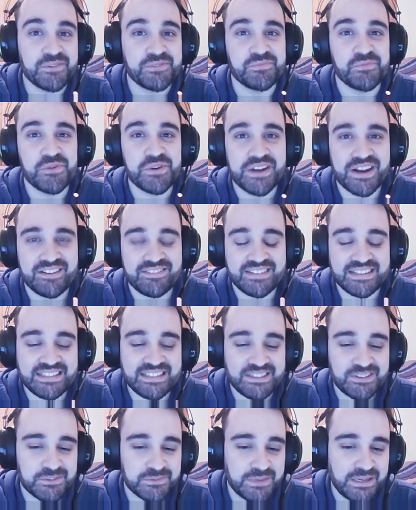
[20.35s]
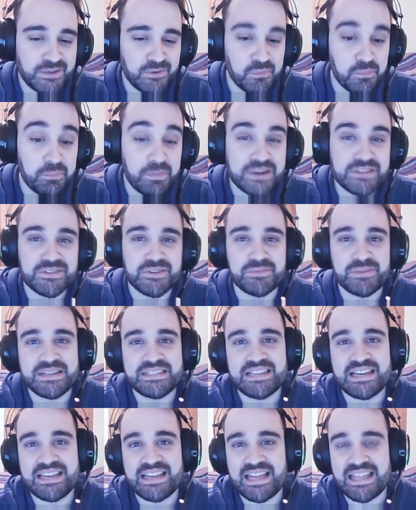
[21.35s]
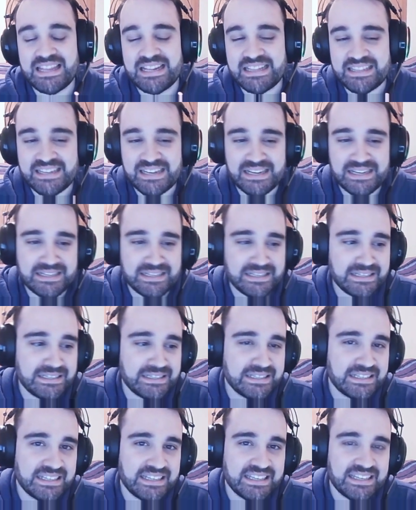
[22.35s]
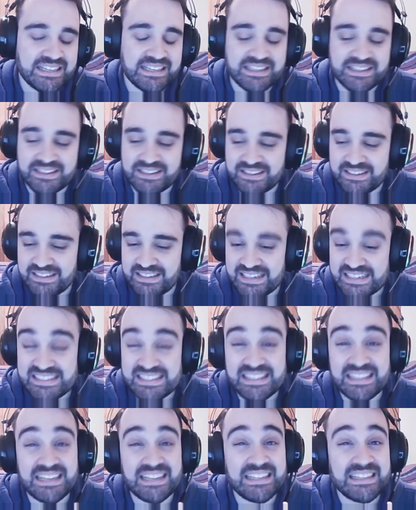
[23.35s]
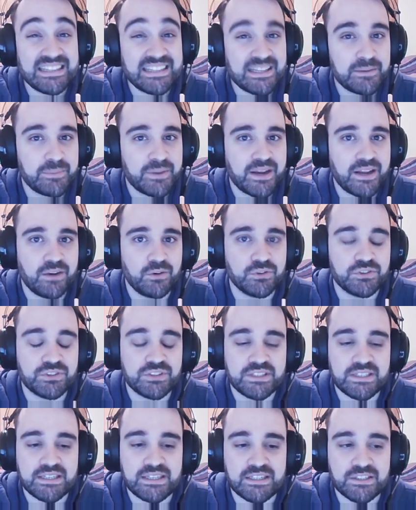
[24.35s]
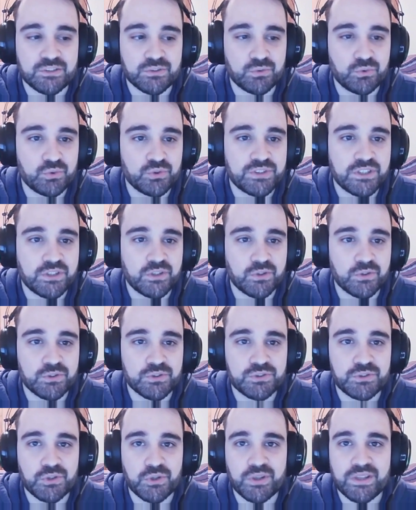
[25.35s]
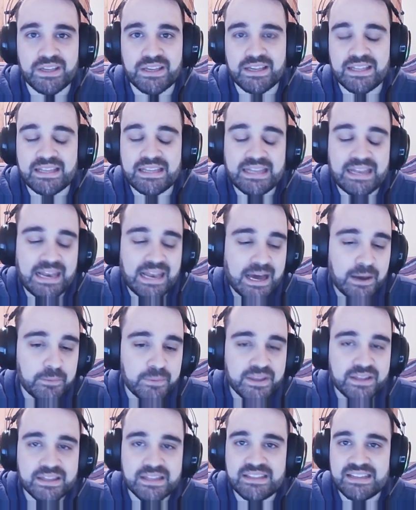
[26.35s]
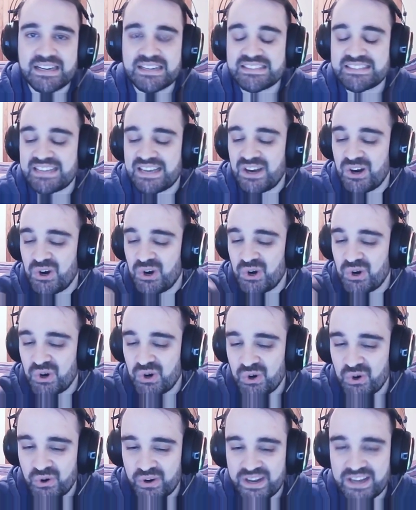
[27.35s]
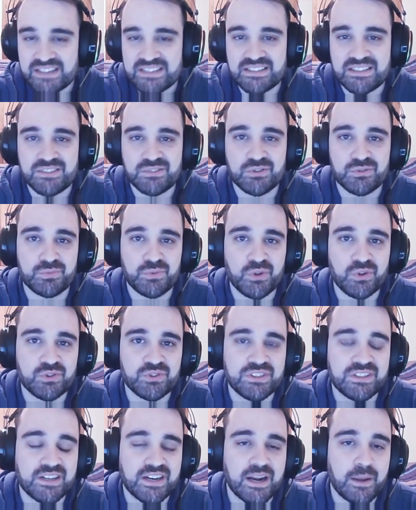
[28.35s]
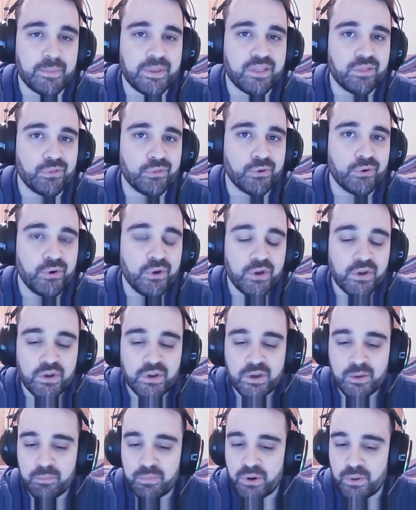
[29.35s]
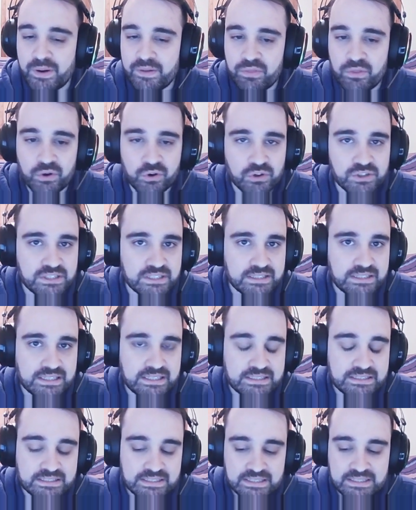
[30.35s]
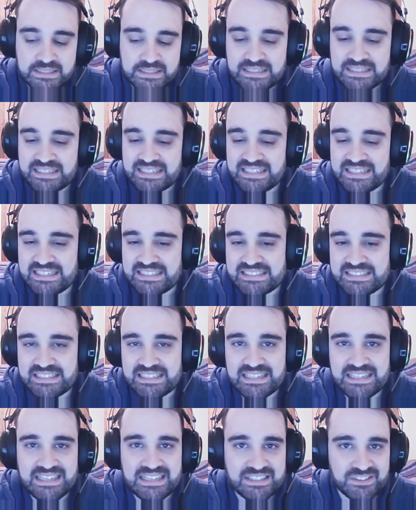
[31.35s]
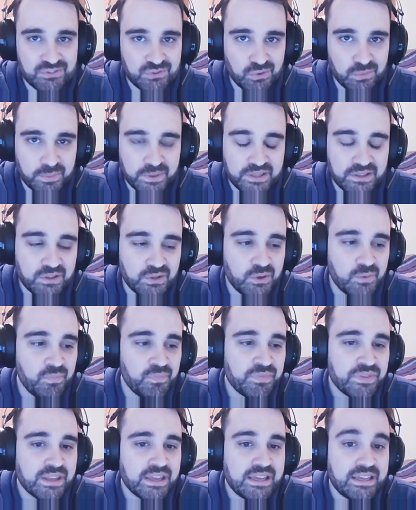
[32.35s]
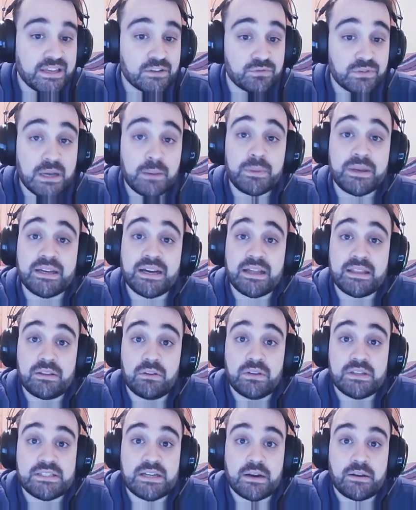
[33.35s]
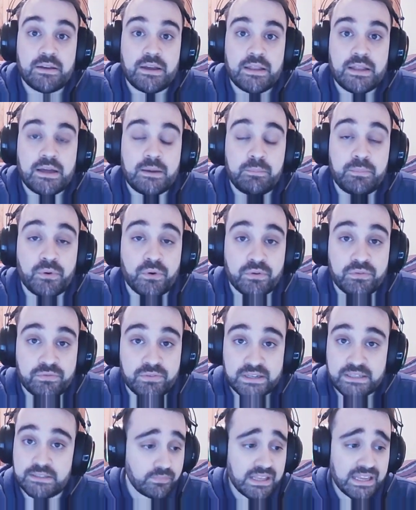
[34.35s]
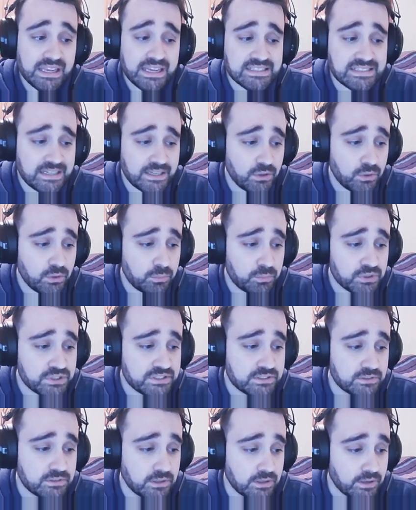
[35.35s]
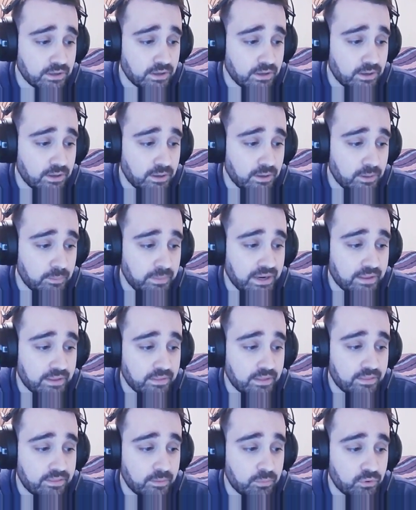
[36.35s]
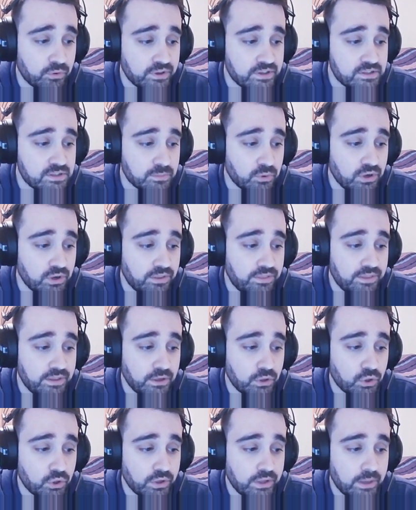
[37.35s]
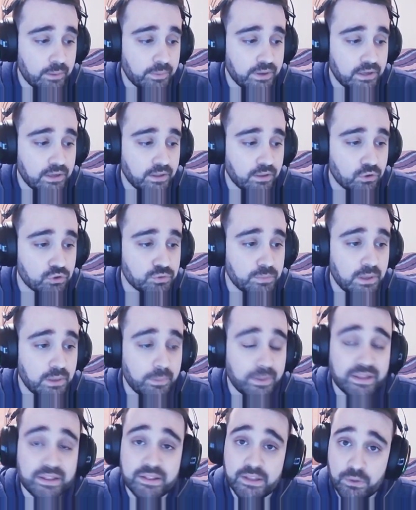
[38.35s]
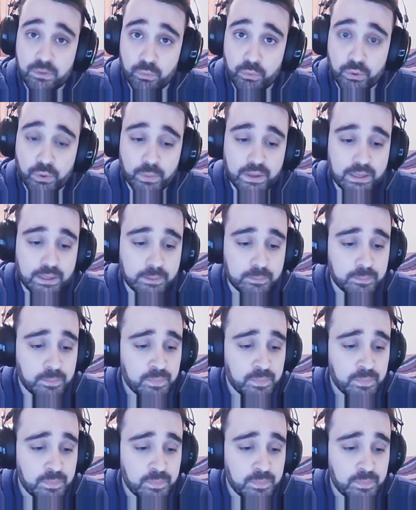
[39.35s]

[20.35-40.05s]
muy cafeteros, ¿vale? Un paso más allá del training eh, excelente para los que les guste todo esto de, de de tirarse horas en esos modos de entrenamiento probando cositas. Es estupendo y es una aplicación desarrollada por fans que ha salido pues eh, mirad hace poquísimo el 5 de abril de 2021 vale